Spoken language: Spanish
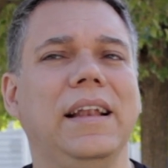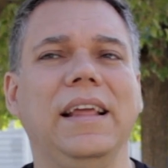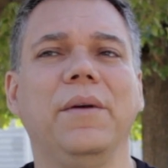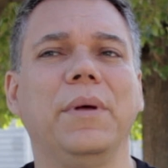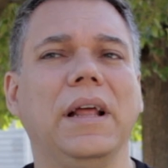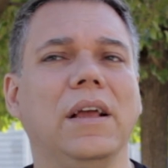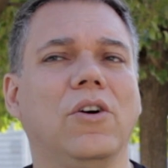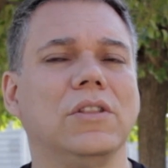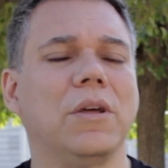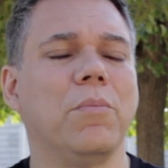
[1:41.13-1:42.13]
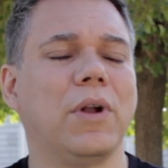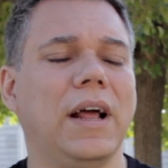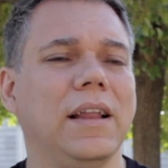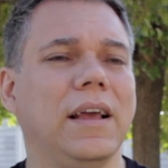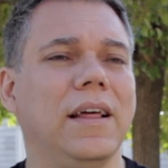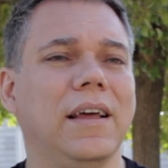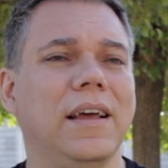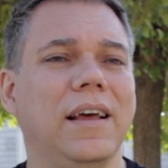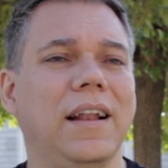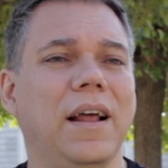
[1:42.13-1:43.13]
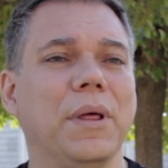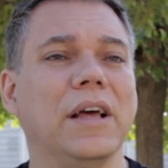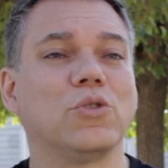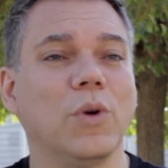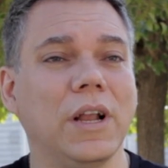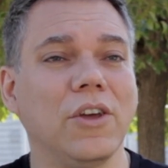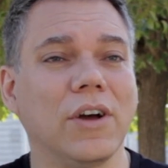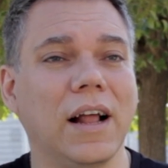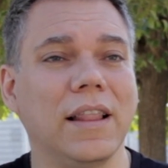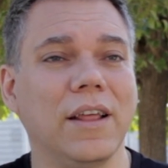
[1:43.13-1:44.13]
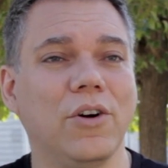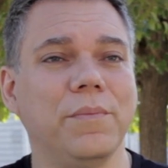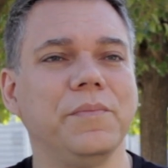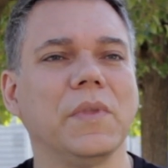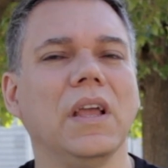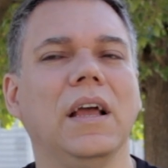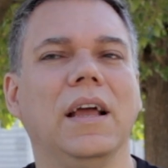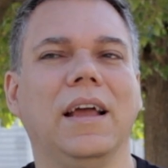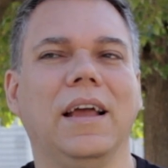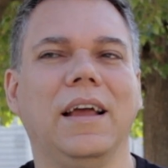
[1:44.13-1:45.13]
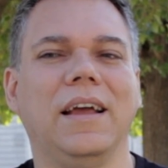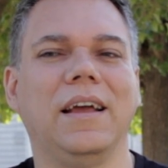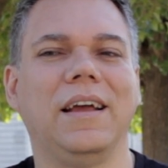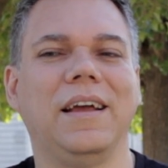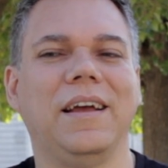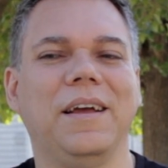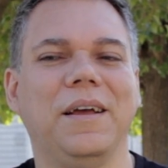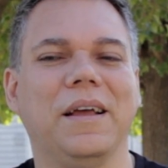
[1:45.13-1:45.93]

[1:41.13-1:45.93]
libre y contemporánea de La vida sueño de Calderón. Eh,